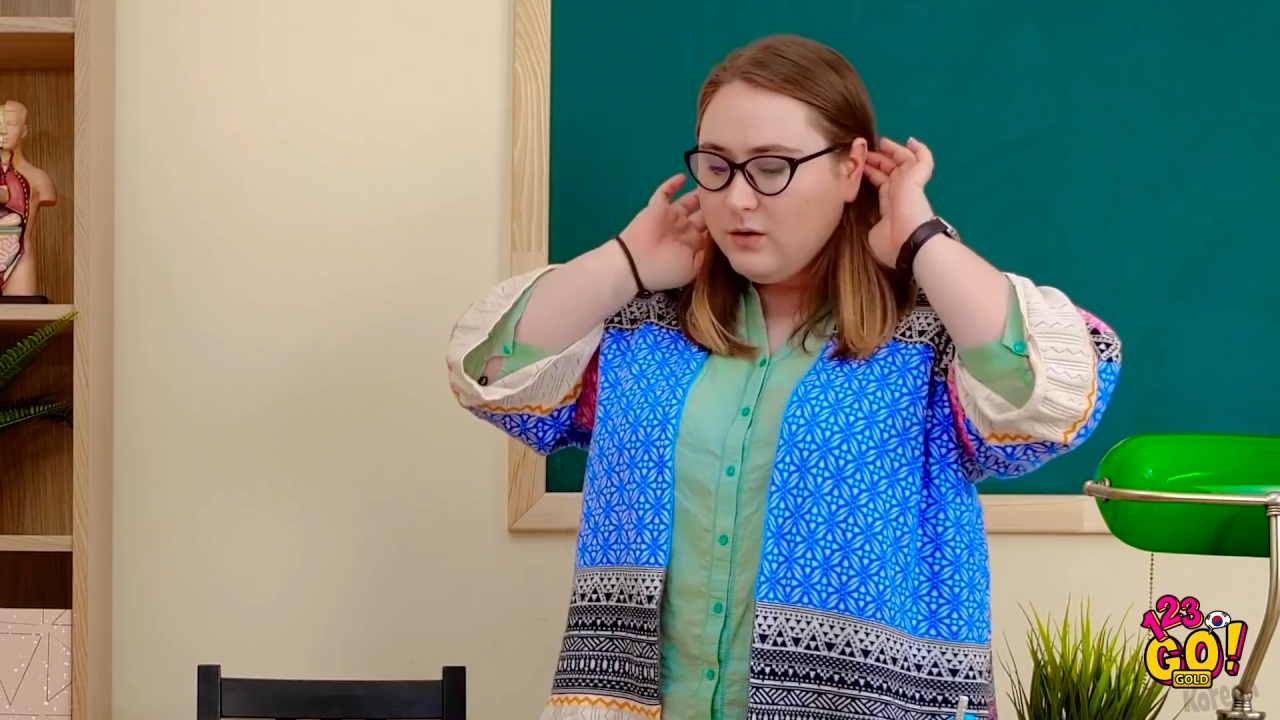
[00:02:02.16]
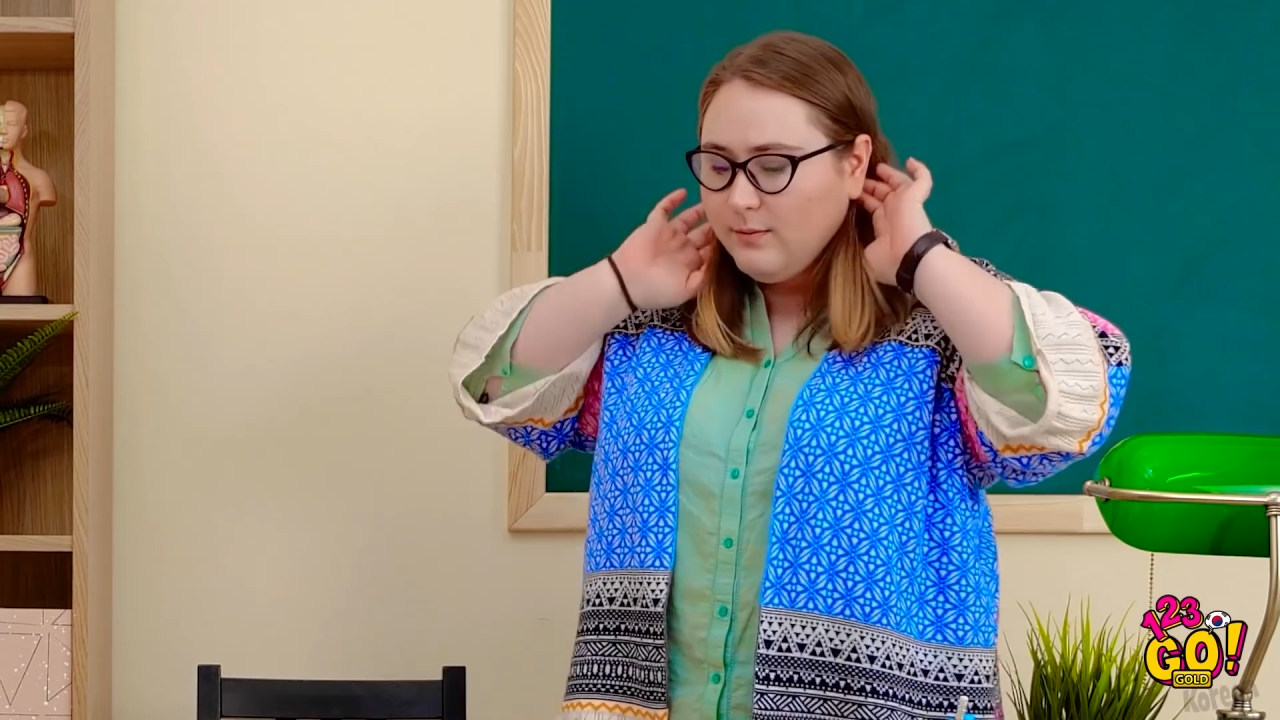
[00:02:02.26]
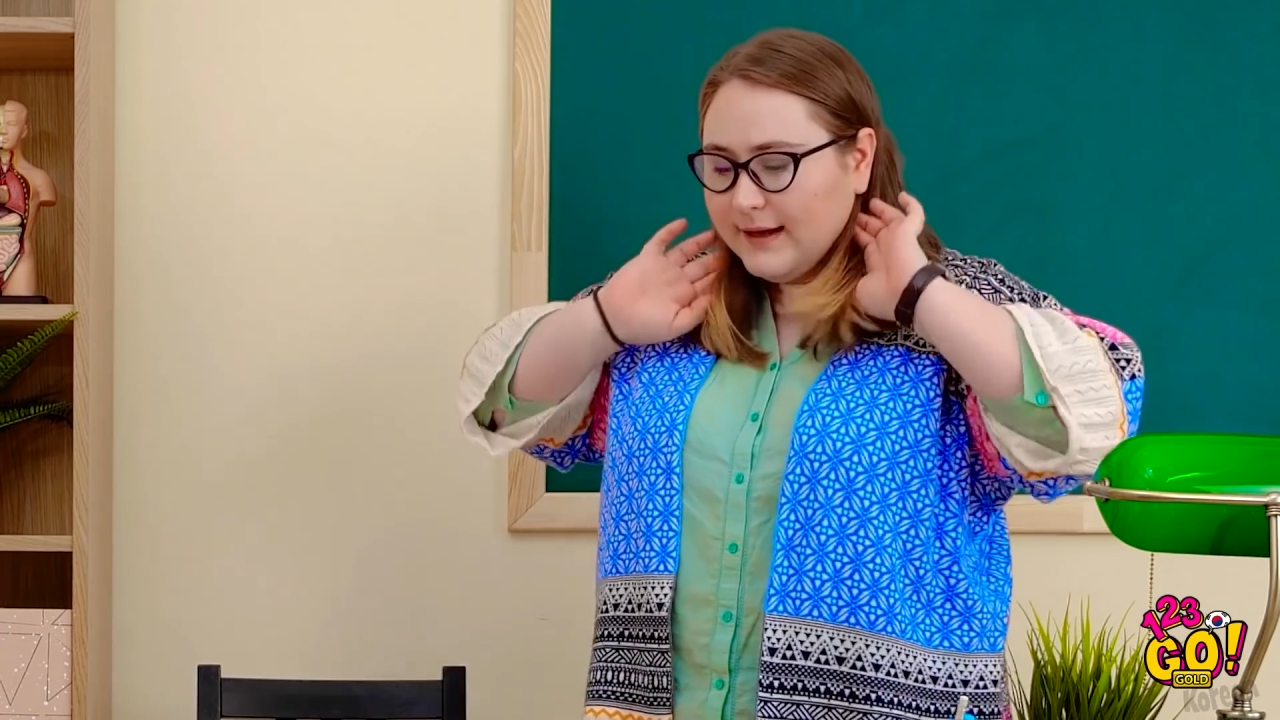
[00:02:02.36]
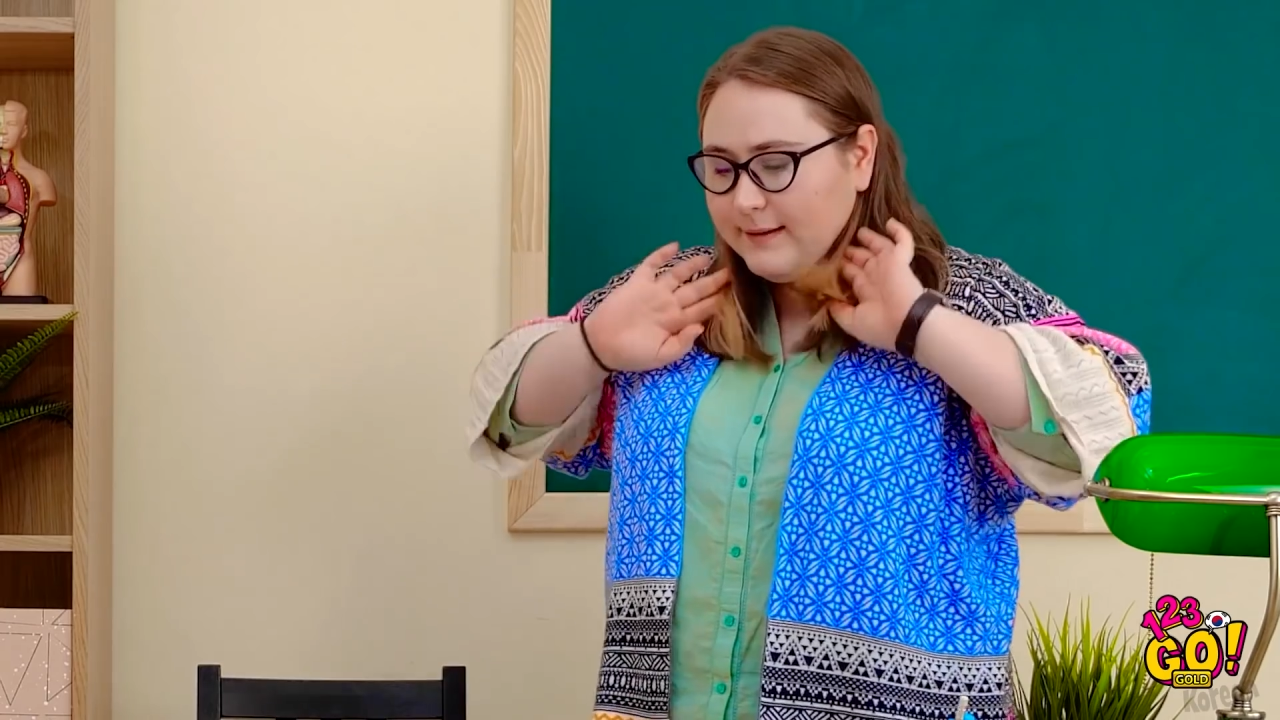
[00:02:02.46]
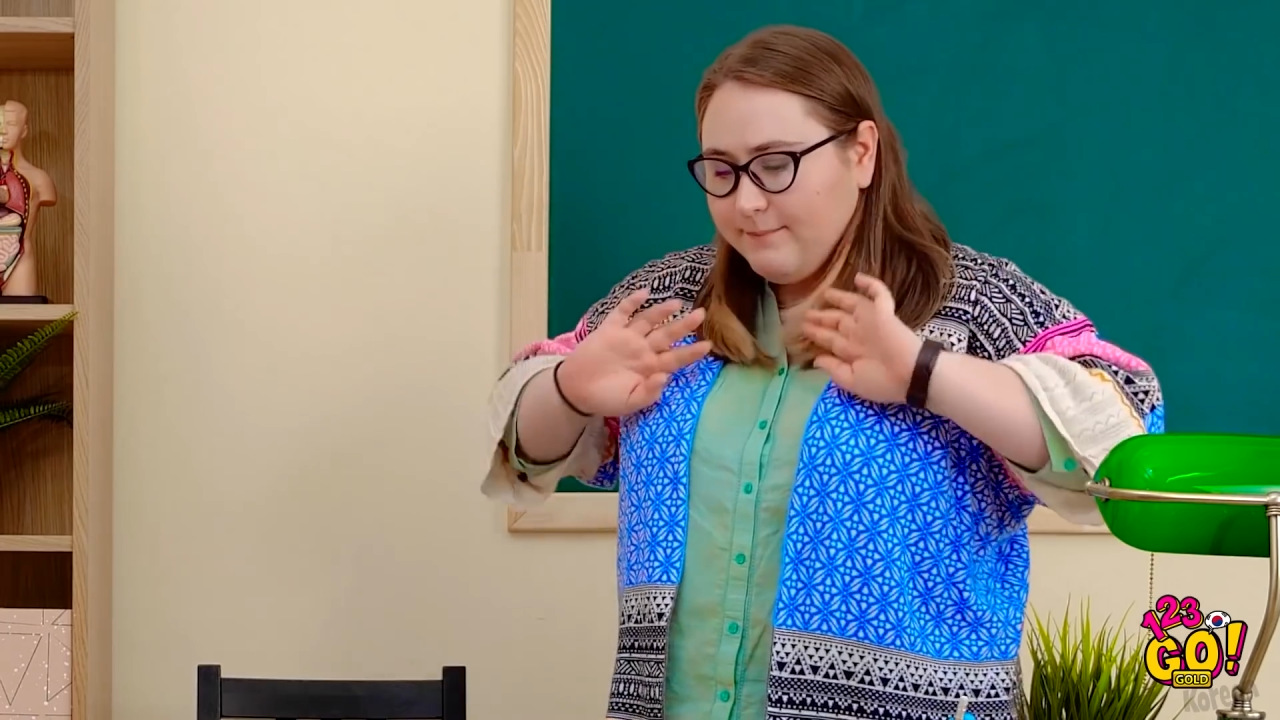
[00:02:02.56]

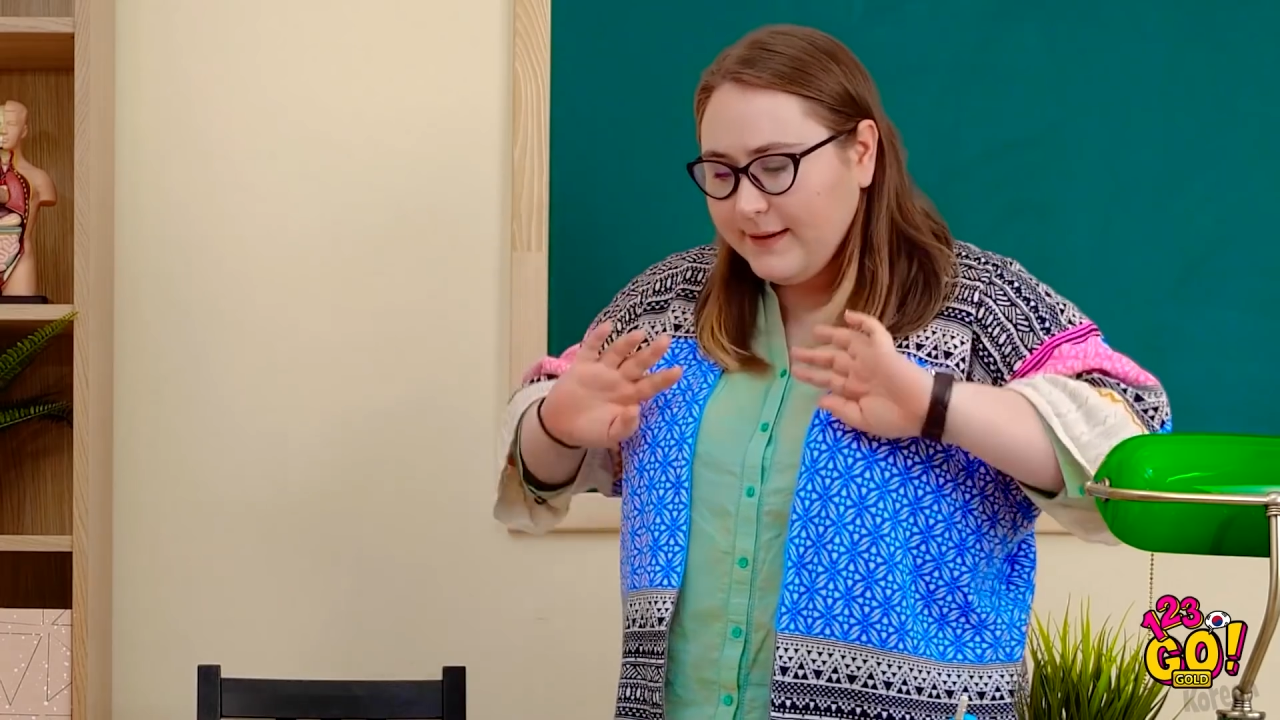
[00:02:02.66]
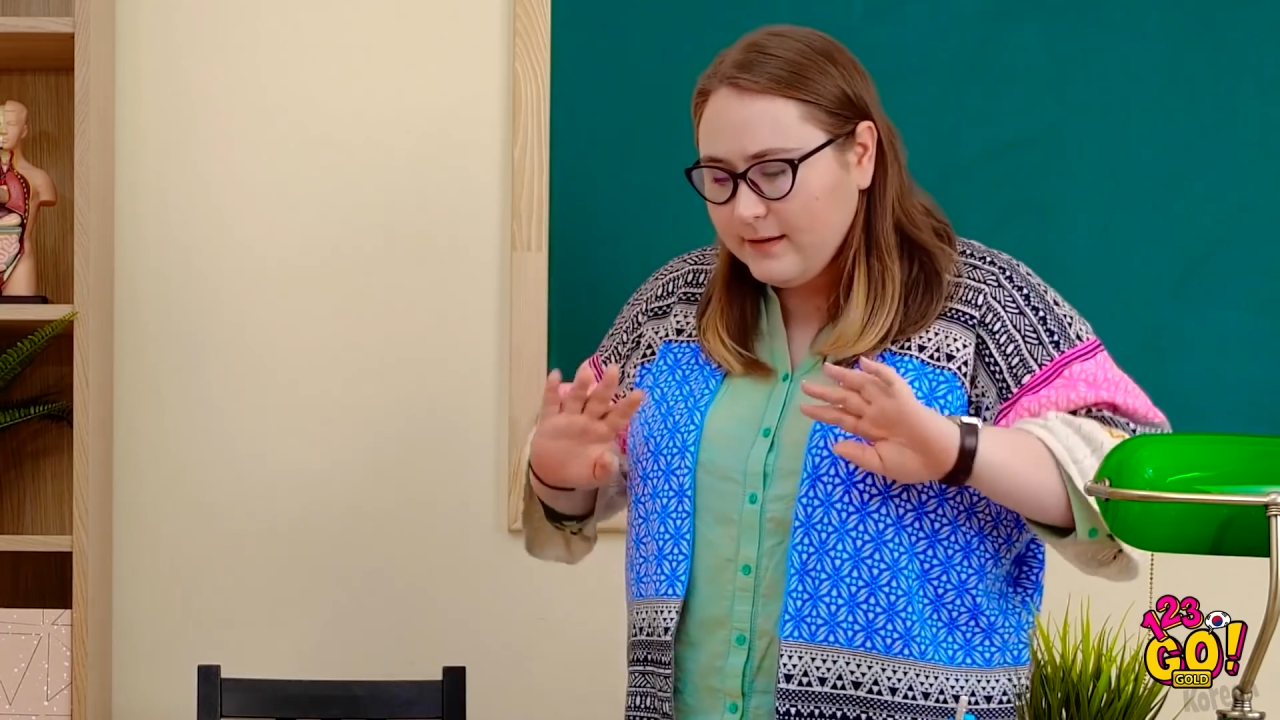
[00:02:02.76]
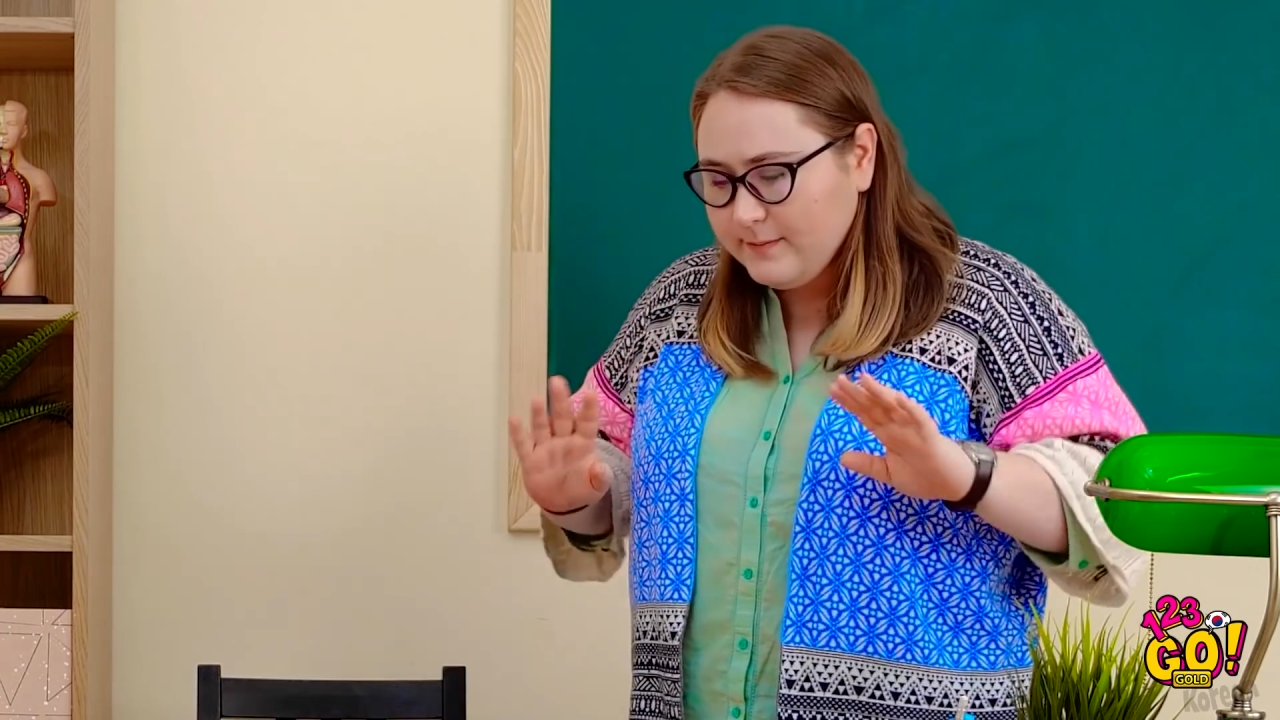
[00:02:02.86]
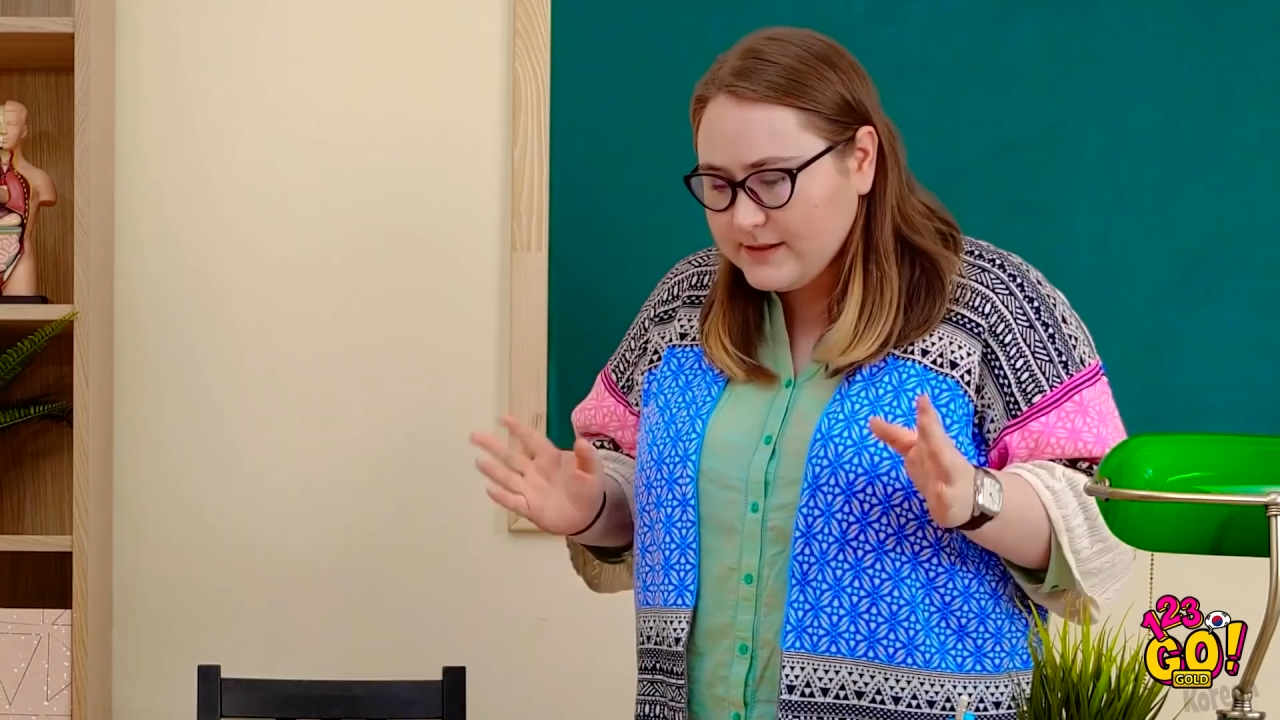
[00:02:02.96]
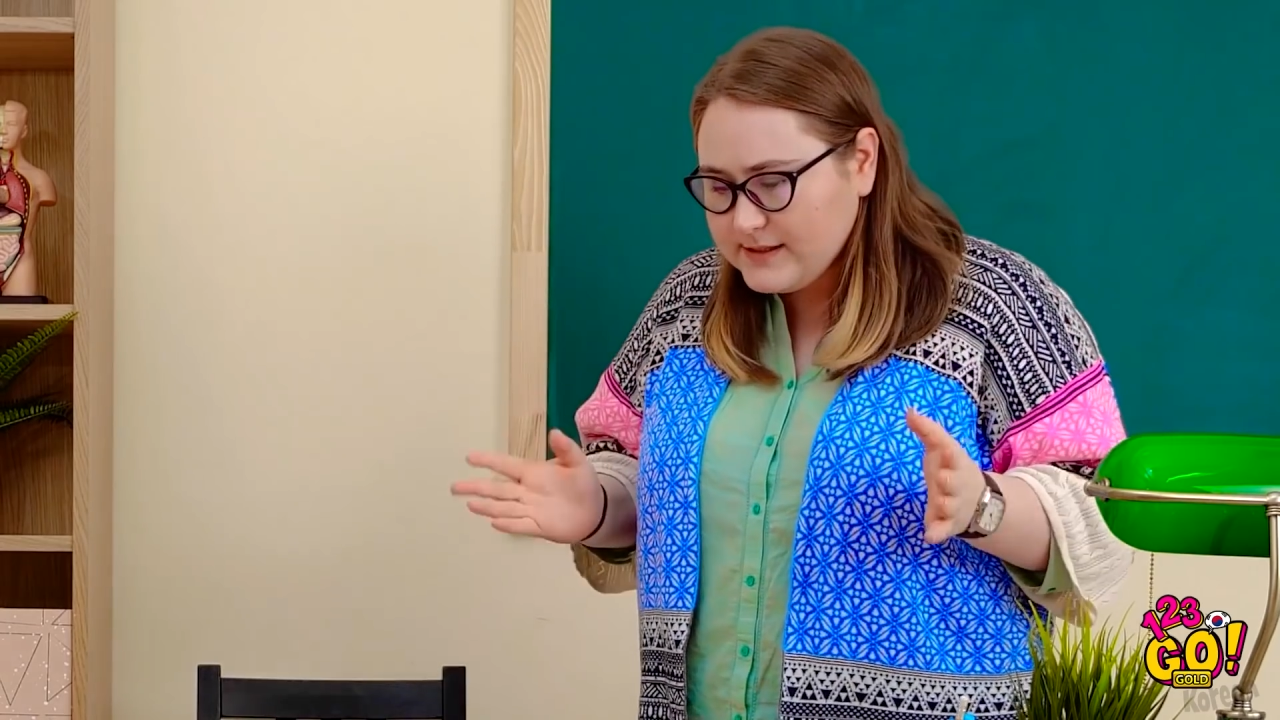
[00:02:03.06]
전체
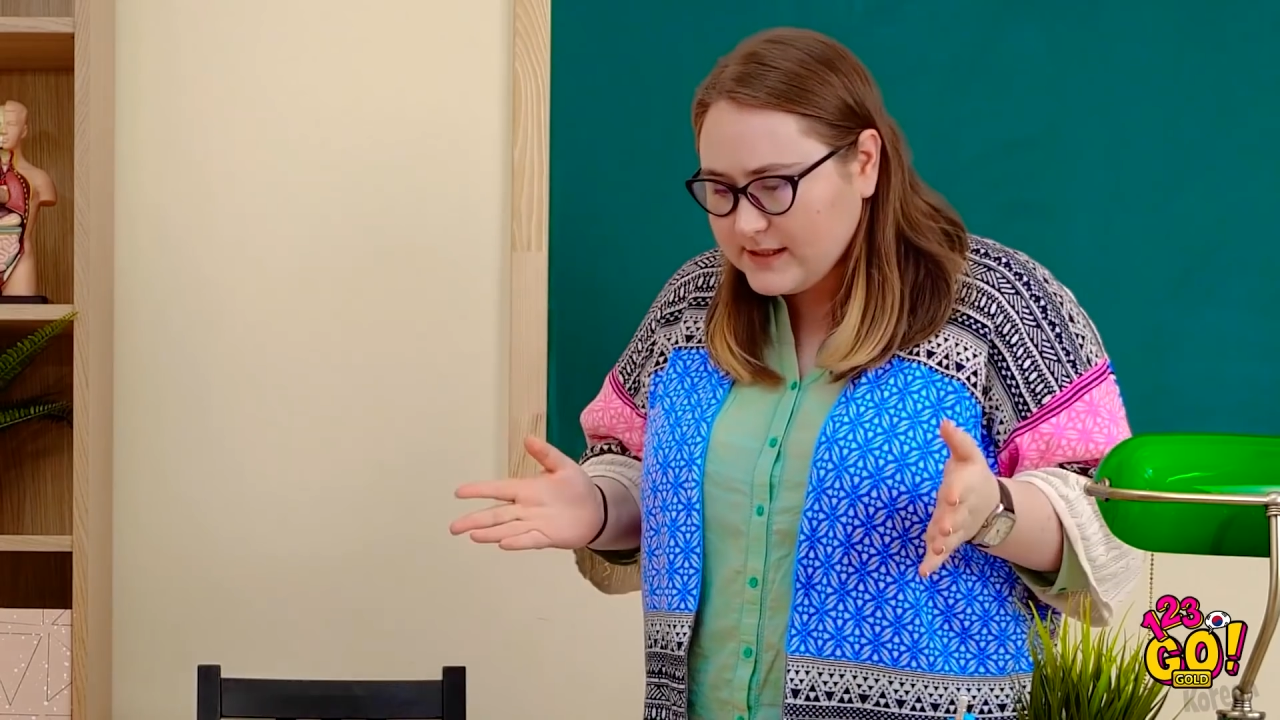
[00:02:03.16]
종이가 다